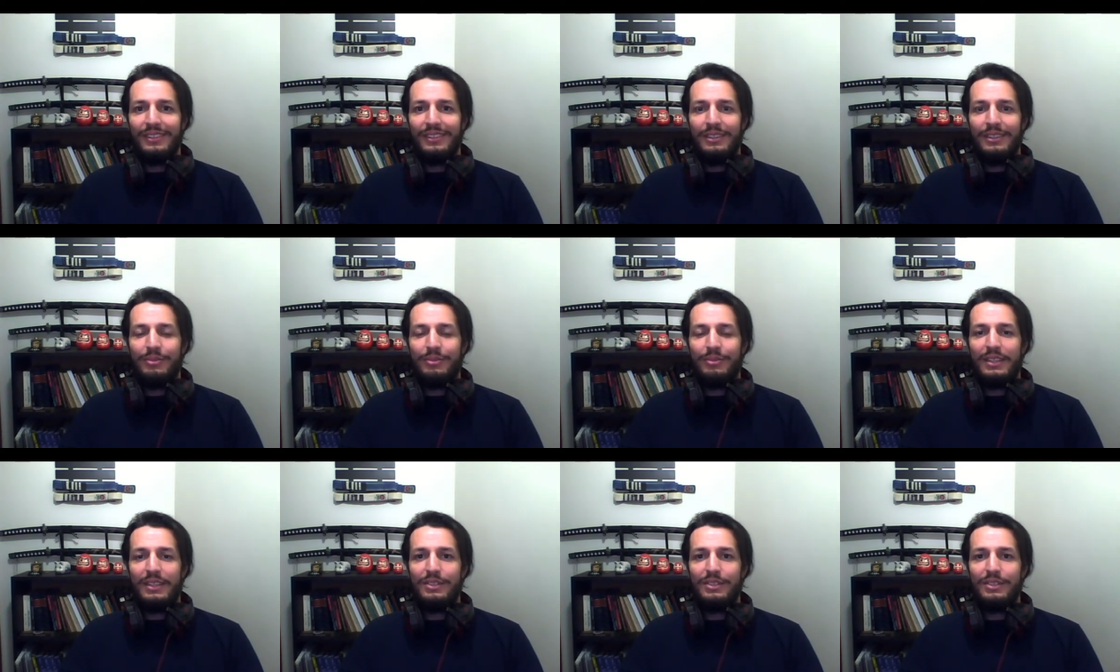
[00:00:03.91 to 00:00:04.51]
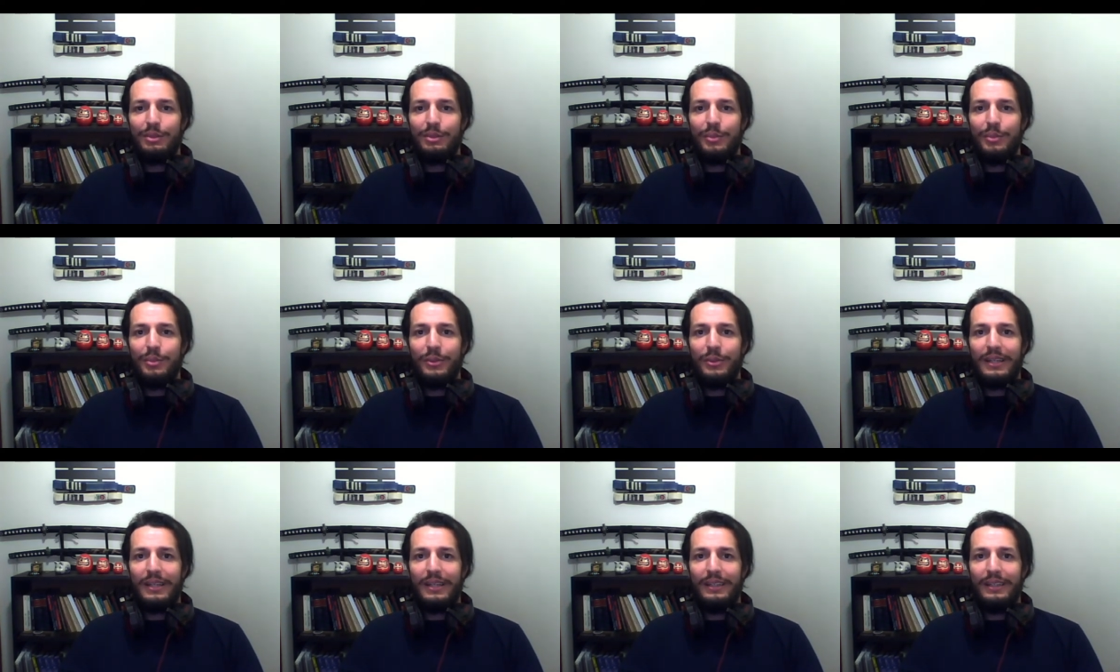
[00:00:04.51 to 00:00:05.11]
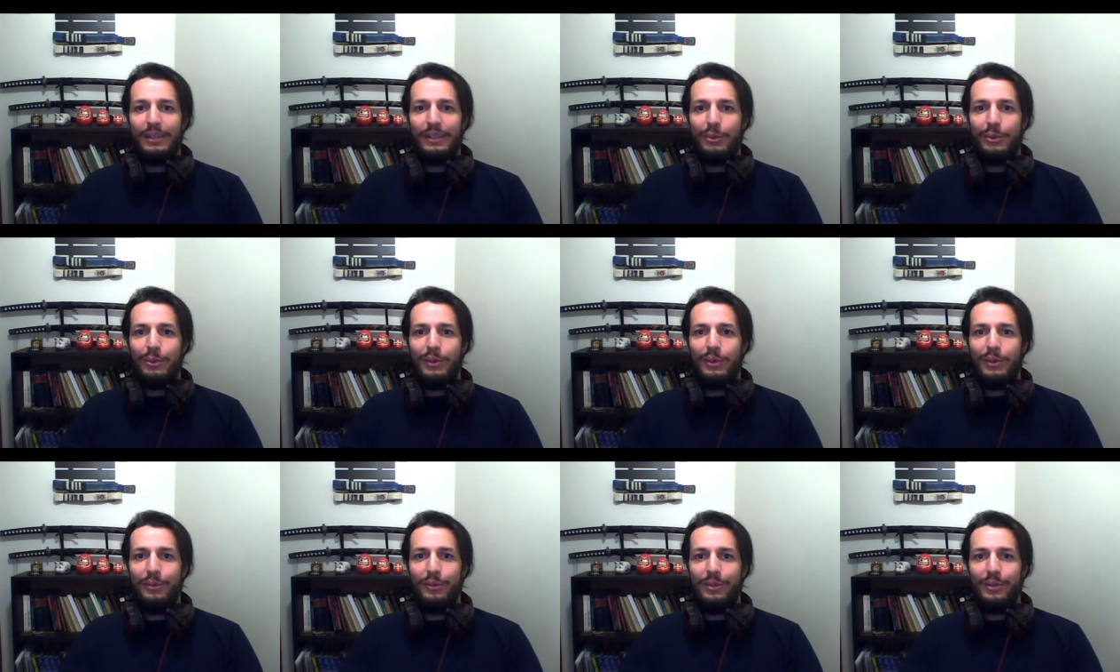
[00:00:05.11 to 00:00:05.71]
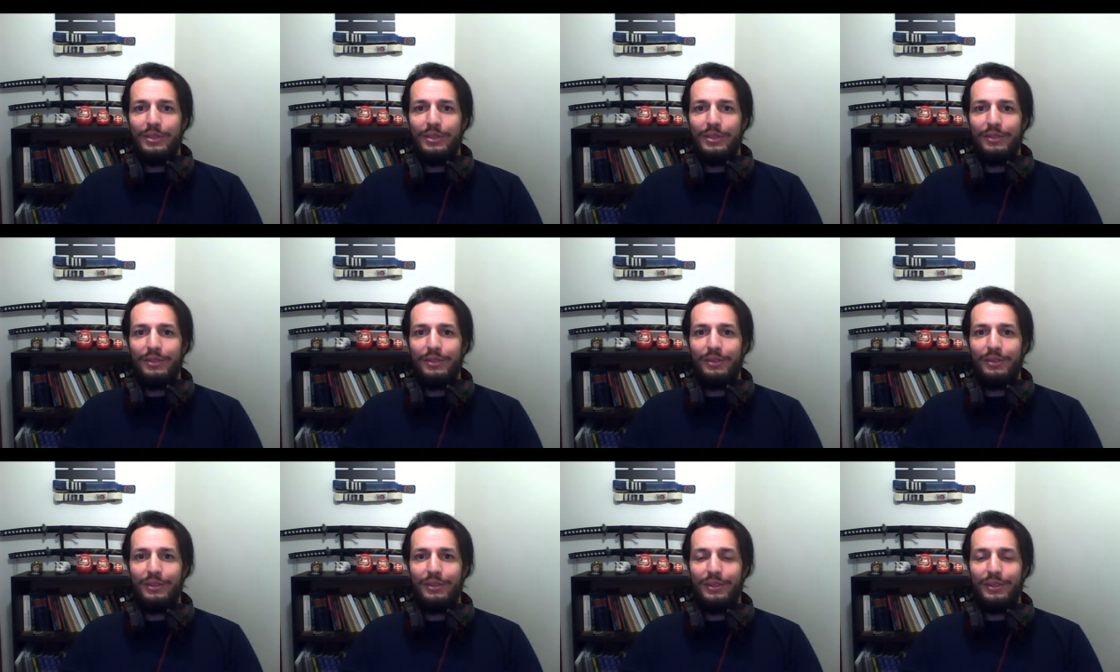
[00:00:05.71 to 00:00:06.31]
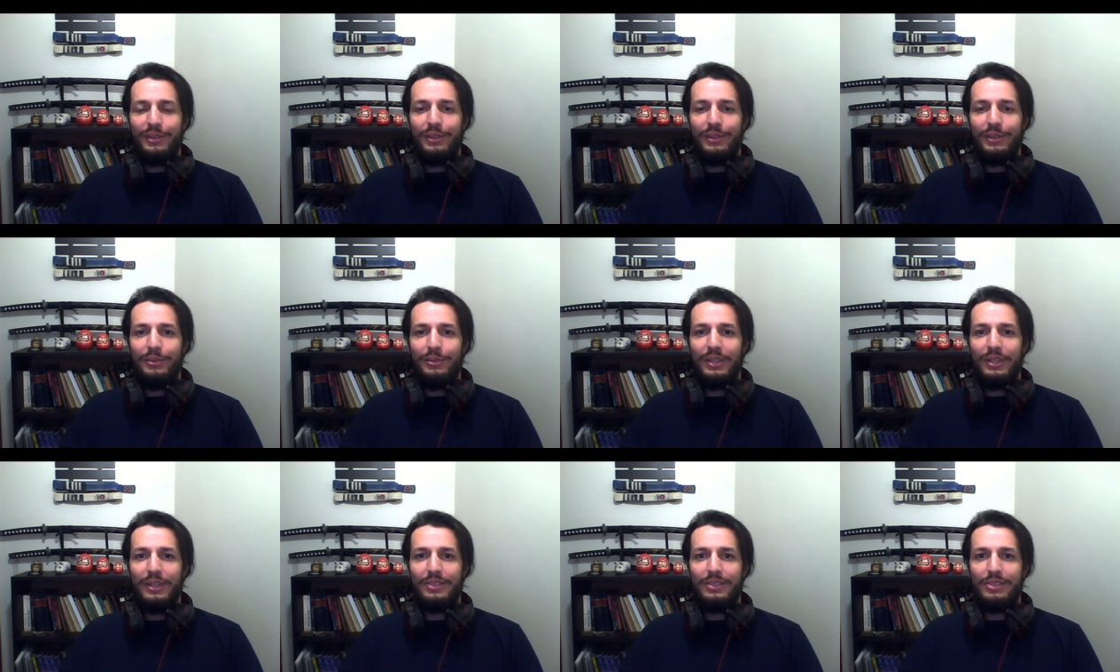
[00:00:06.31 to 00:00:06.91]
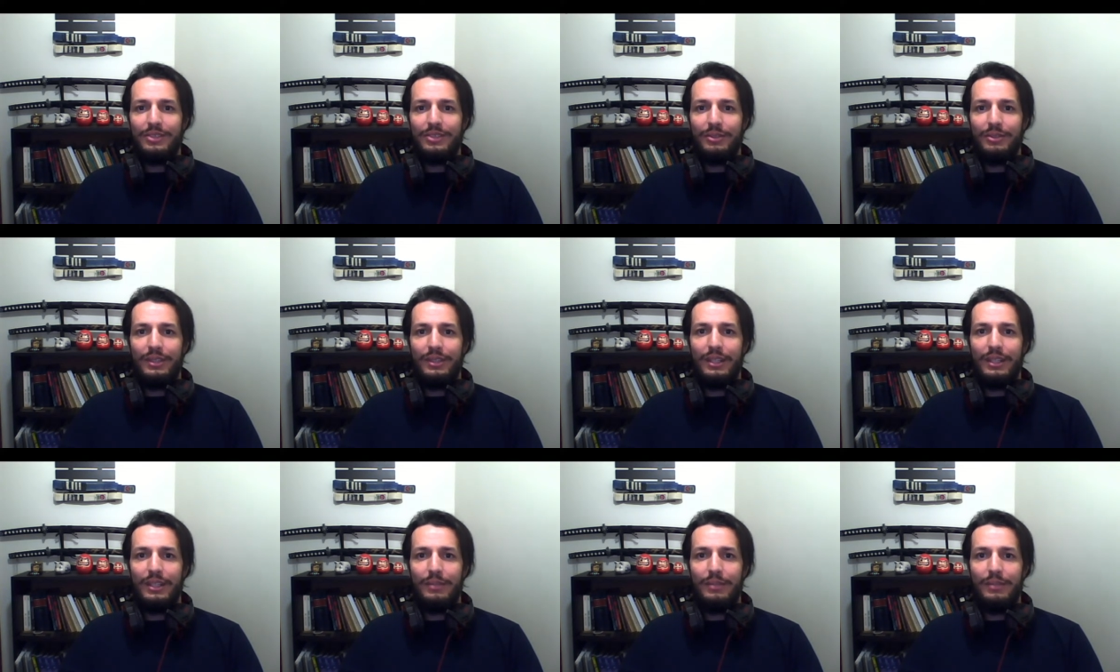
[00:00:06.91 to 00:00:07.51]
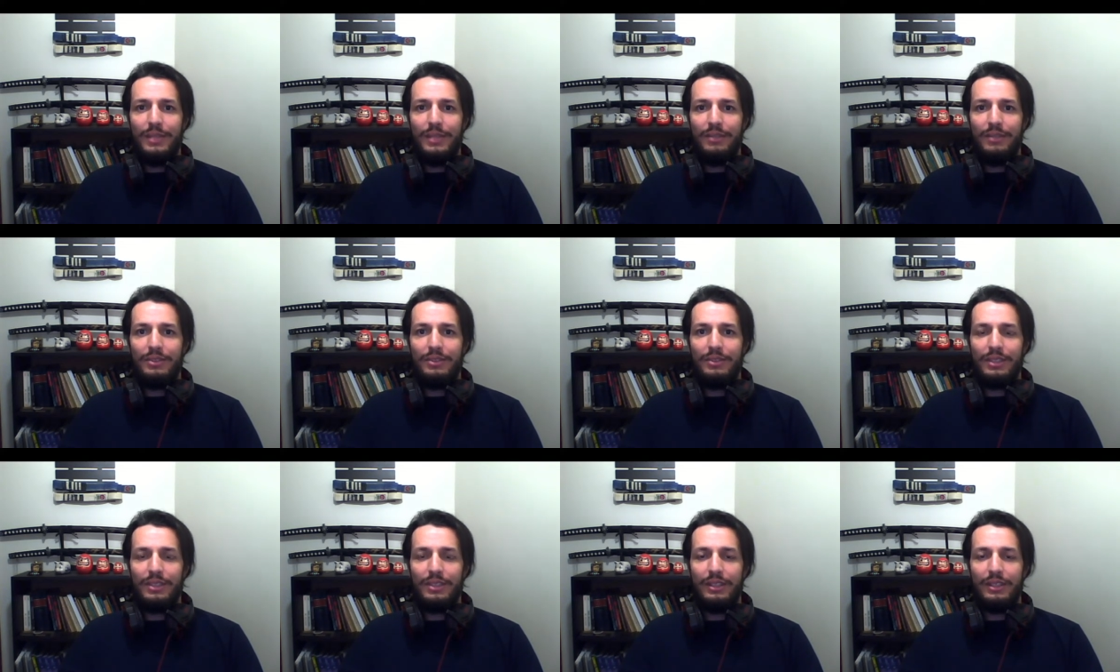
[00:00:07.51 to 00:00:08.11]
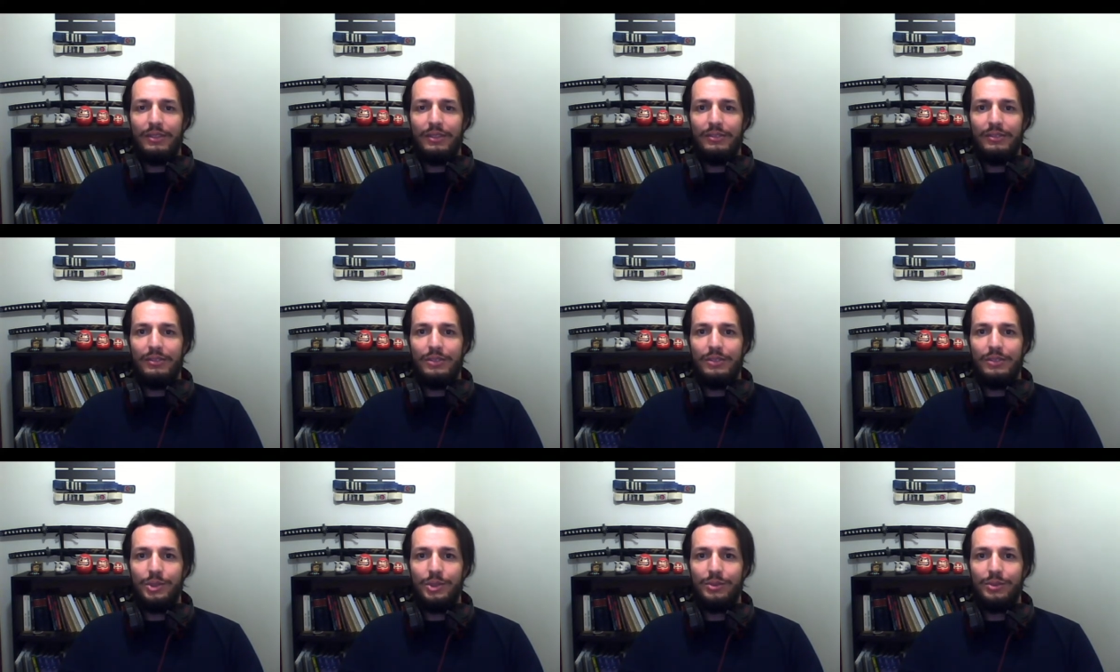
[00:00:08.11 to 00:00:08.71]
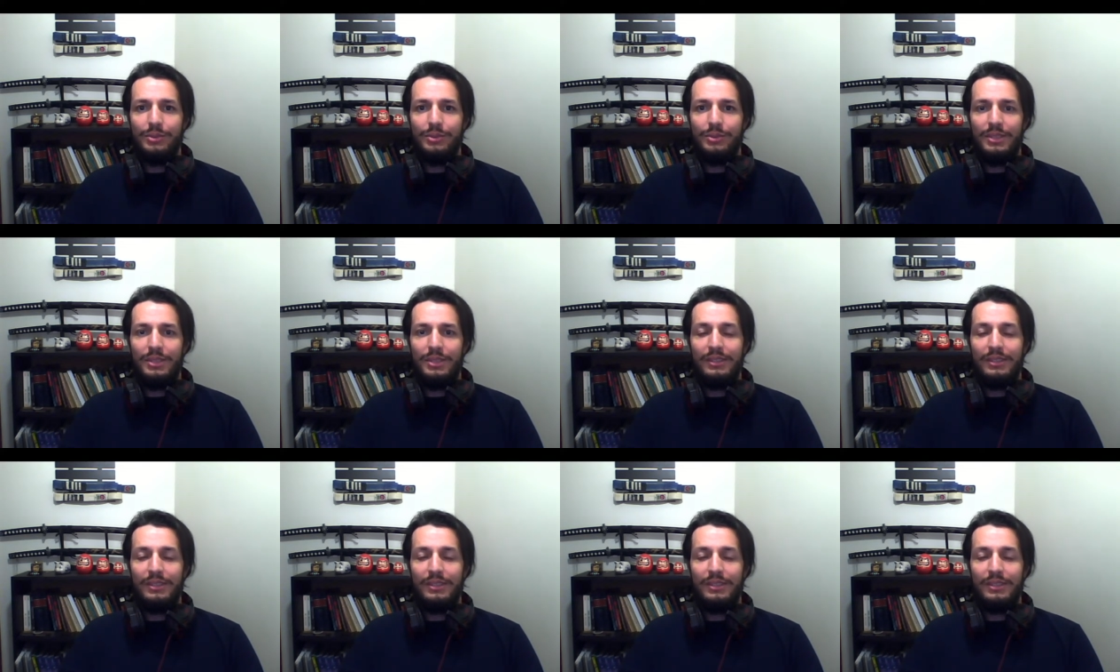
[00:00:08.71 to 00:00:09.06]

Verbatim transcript: fazendo o meu canal, dando inauguração a ele, abrindo esse canal de YouTube